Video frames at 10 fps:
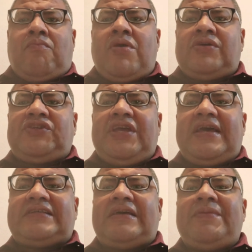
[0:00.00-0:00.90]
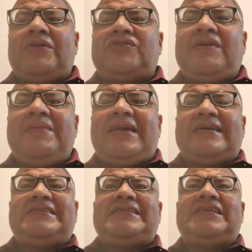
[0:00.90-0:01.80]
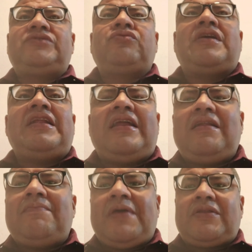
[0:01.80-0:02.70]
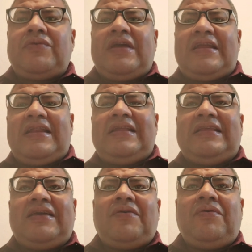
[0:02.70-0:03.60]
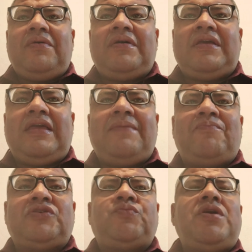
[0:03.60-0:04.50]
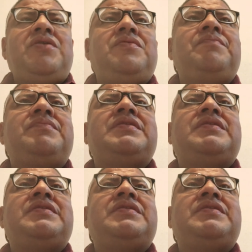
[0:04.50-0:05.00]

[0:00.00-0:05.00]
Buenos días amigos y amigas, este es su canal El Peatón Analítico y pues bueno,